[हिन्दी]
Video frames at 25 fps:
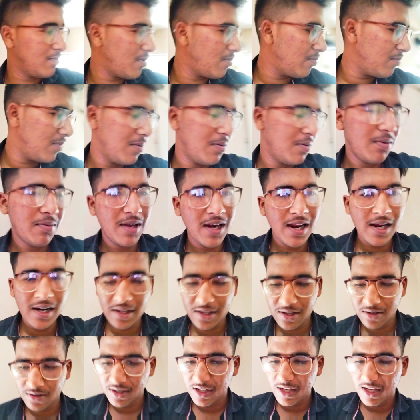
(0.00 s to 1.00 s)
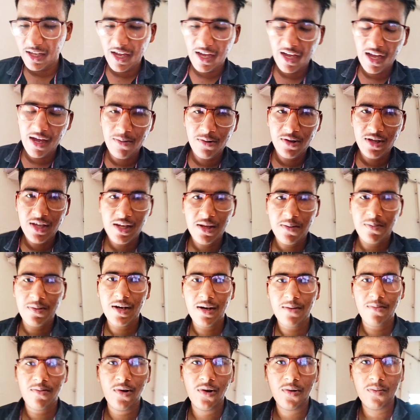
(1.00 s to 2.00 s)
मम्मी भी बना रही तो दीदी का काम हो जाता है
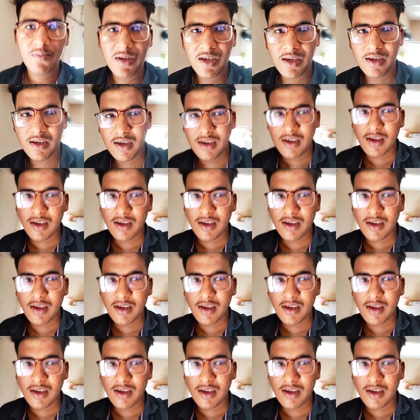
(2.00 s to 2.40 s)
फिर हम लोग भी